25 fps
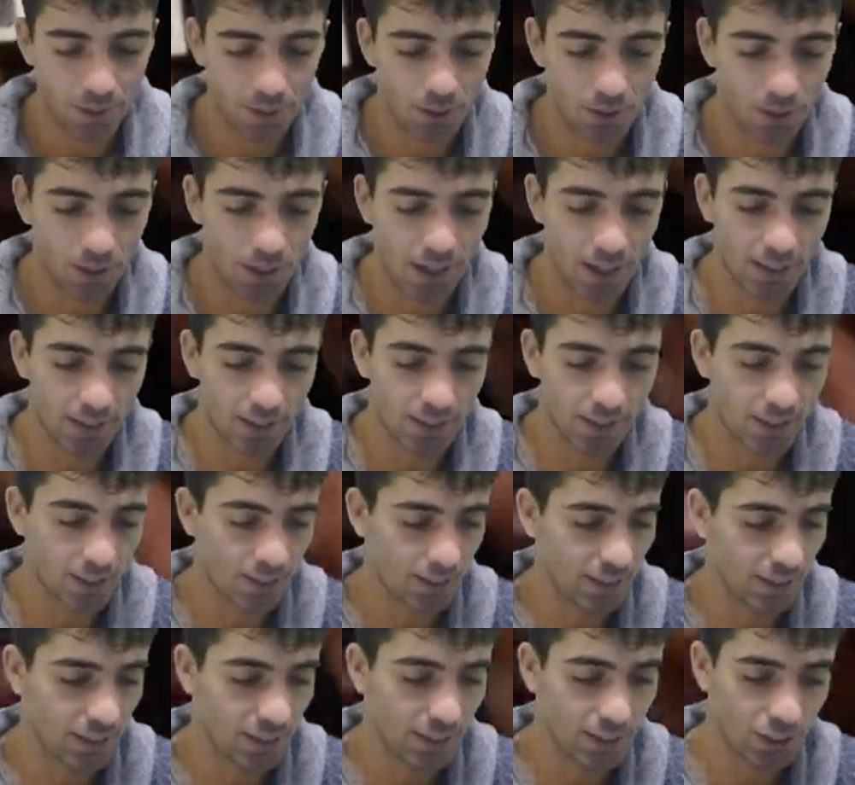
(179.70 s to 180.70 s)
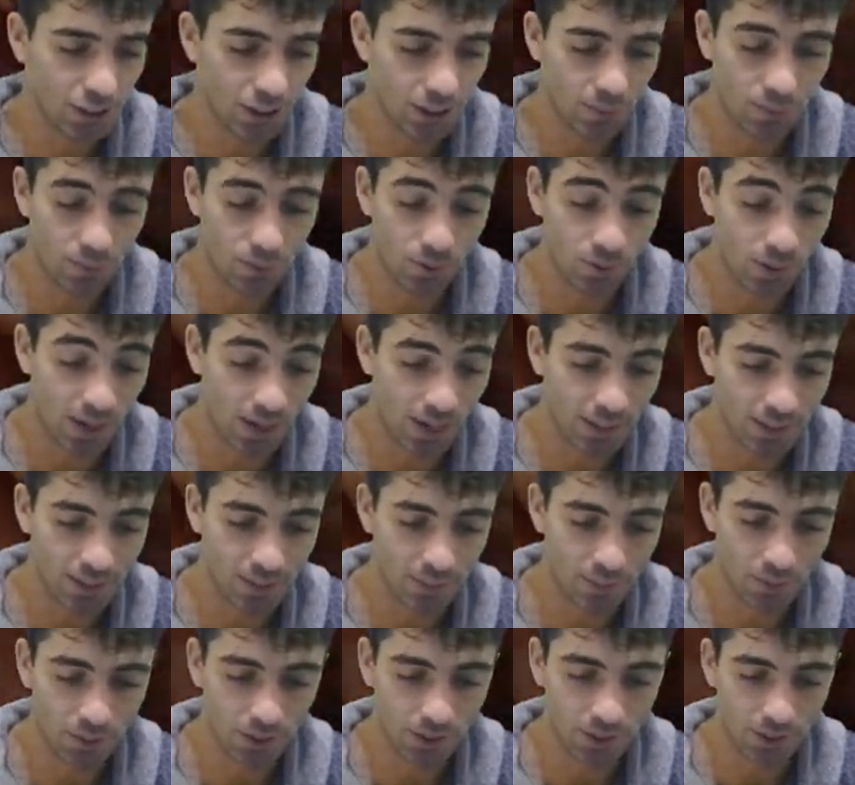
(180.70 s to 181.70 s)
Collecting, che ce n'è pure un'altra
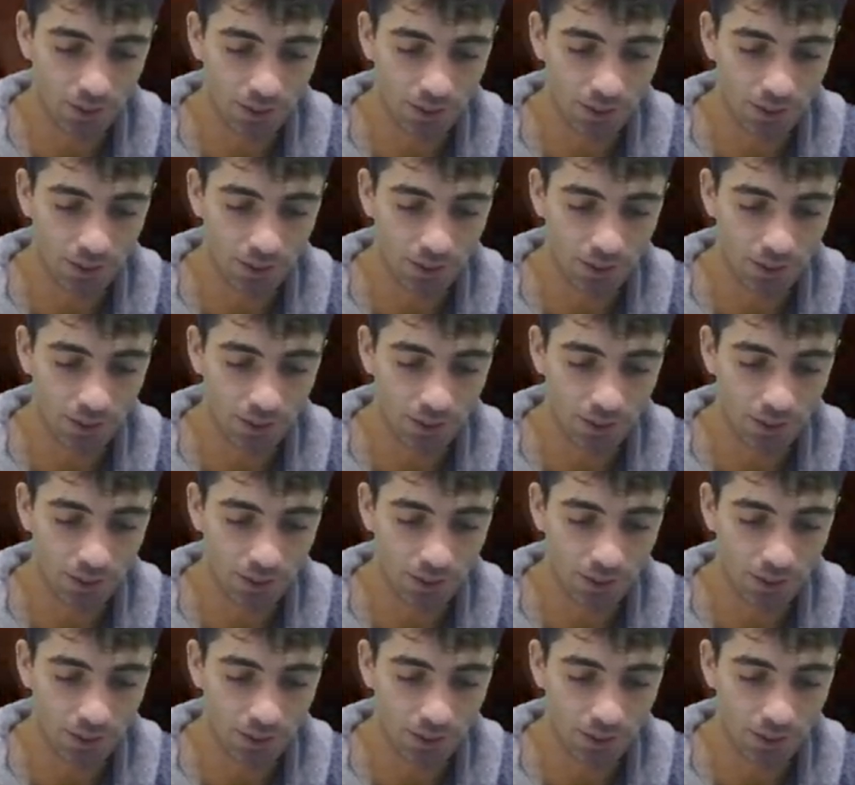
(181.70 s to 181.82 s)
poi.